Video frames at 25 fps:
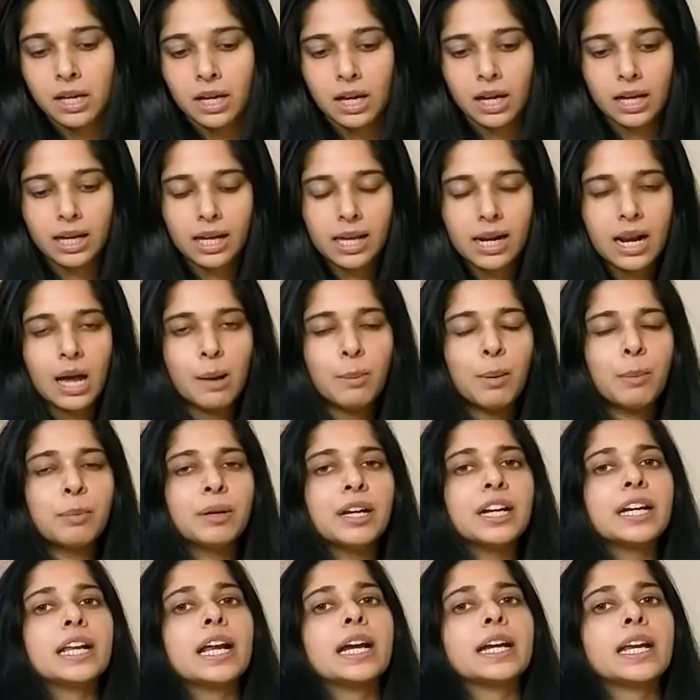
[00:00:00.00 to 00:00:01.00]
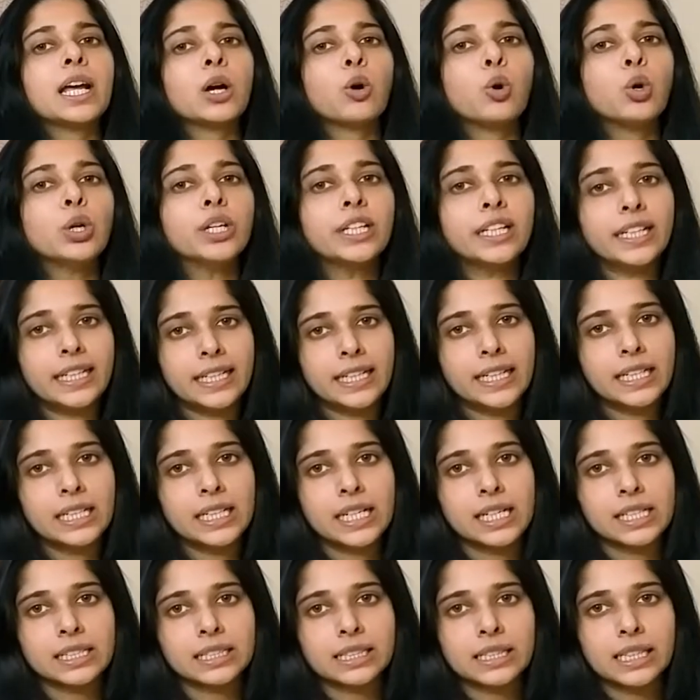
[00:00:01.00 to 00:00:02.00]
अगर आप अपने डेटा को डिलीट
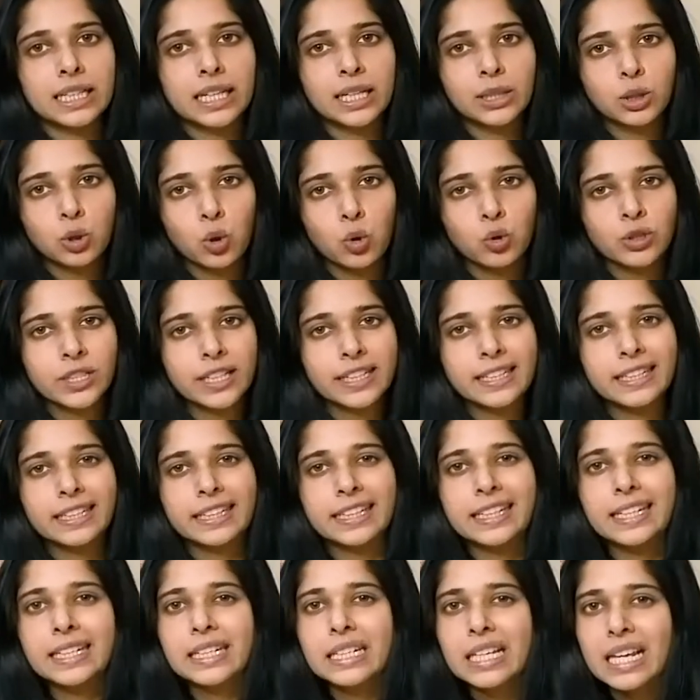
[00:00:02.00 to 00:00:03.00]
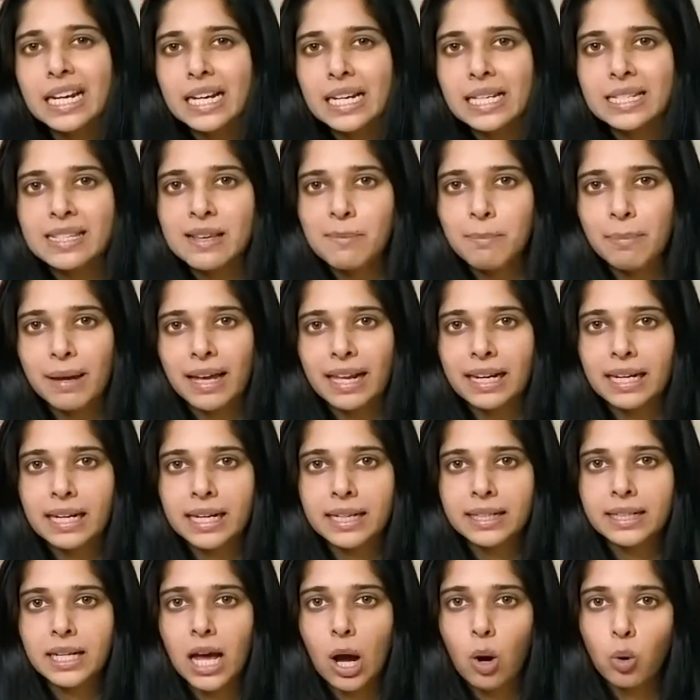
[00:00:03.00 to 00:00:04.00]
करते हैं तो उसे डिलीट करने से
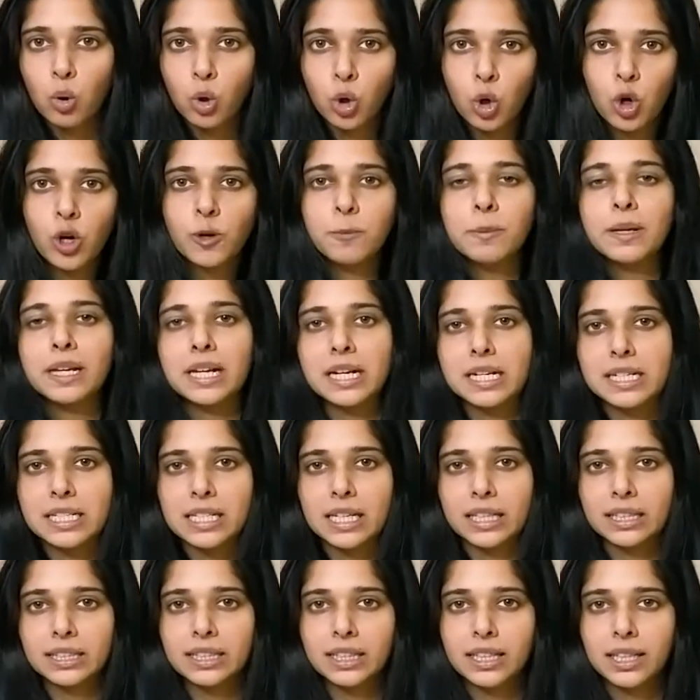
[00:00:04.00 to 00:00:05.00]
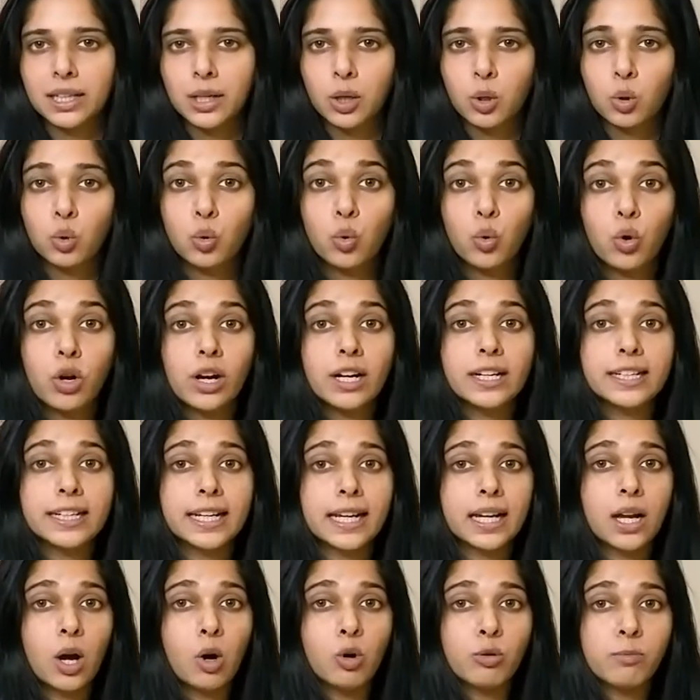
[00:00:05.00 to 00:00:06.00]
पहले डाउनलोड भी कर सकते हैं गूगल
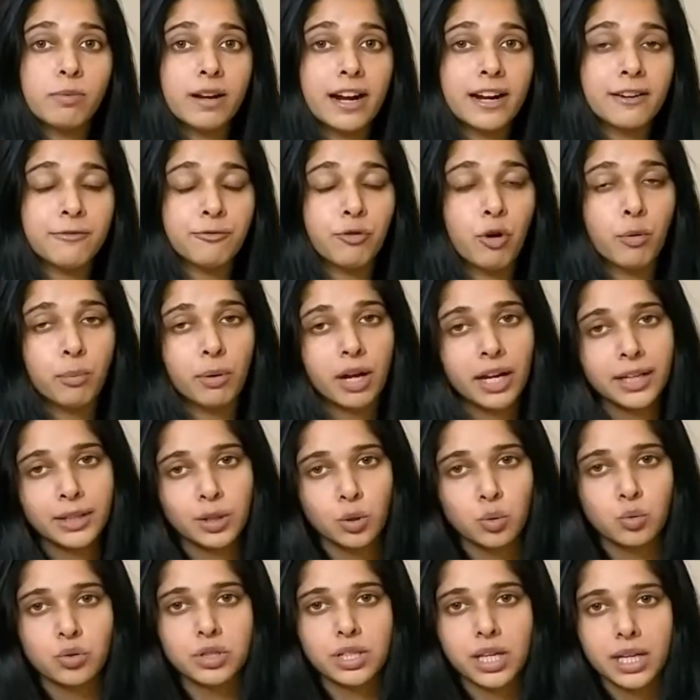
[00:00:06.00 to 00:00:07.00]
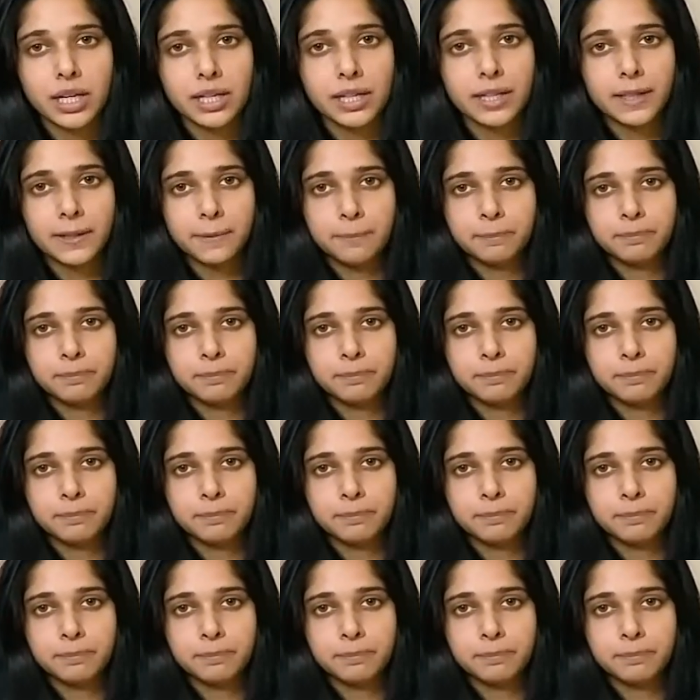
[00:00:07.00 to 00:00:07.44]
टेकआउट प्लेटफॉर्म का यूज़ करके